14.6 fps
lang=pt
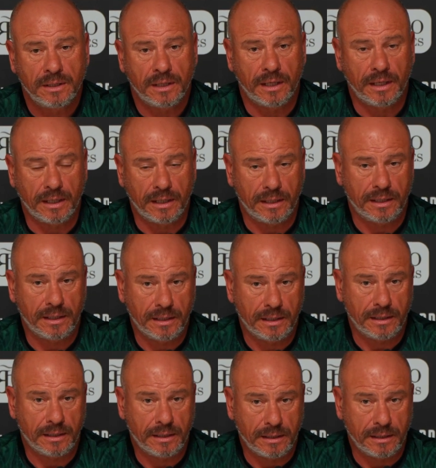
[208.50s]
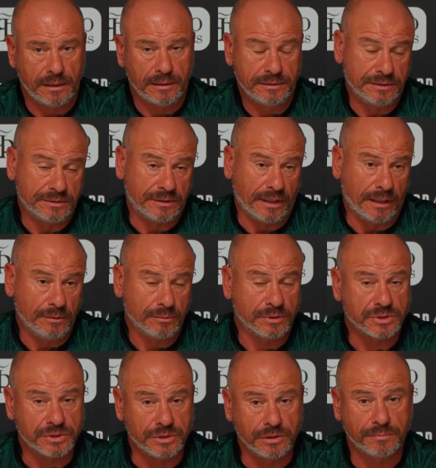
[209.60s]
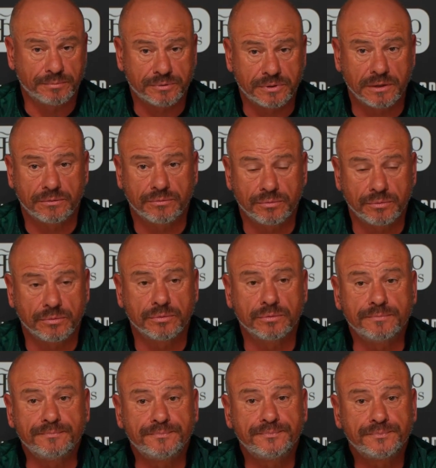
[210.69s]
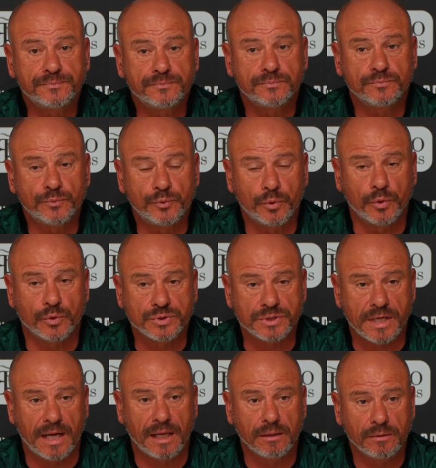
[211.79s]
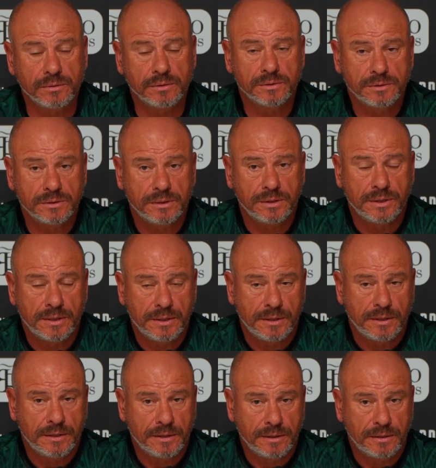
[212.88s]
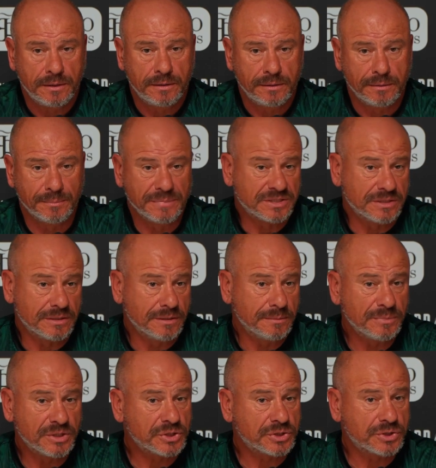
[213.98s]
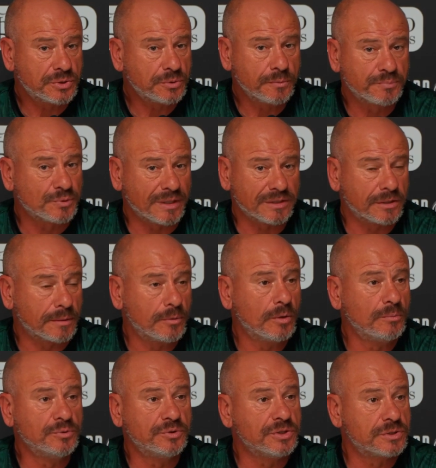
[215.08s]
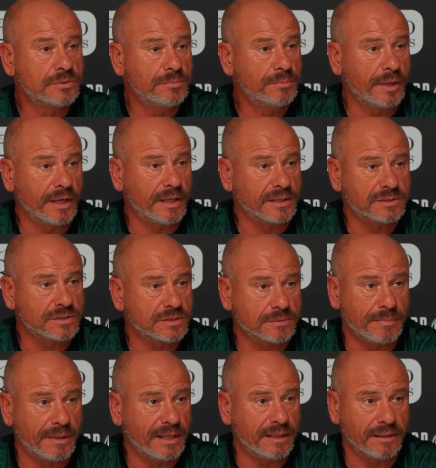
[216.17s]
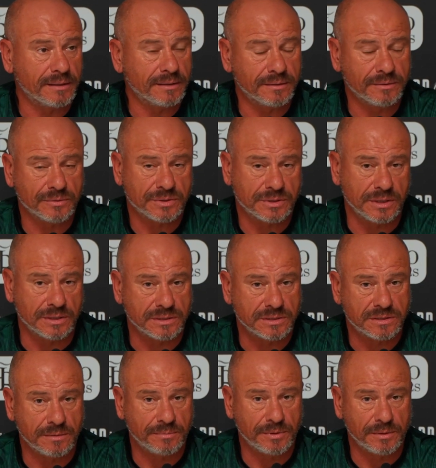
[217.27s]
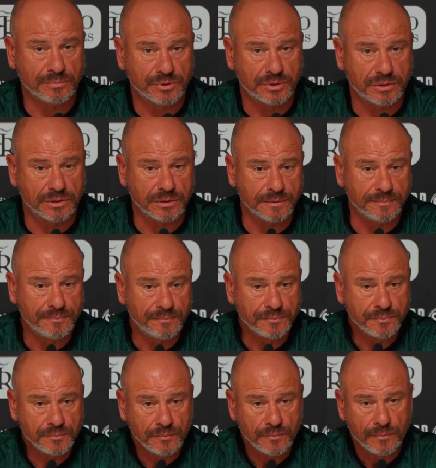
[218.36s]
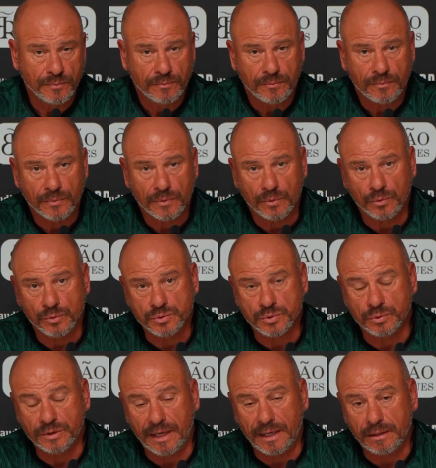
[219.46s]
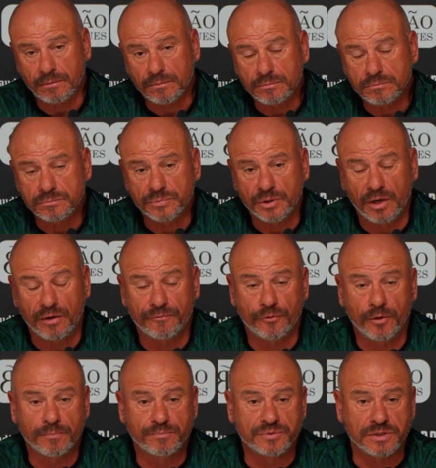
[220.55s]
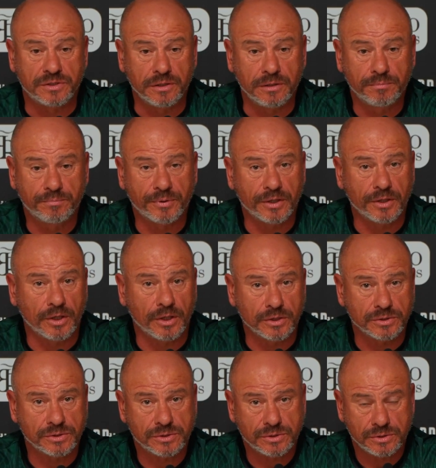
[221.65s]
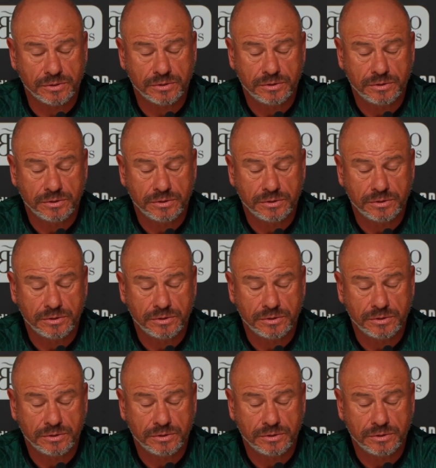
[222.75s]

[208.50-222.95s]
Uh, e tem o castigo, portanto, do, do Gonçalo. Mas, uh, mas o pessoal trabalhou muitíssimo bem esta semana, ou seja, sabemos que o resultado não foi positivo para nós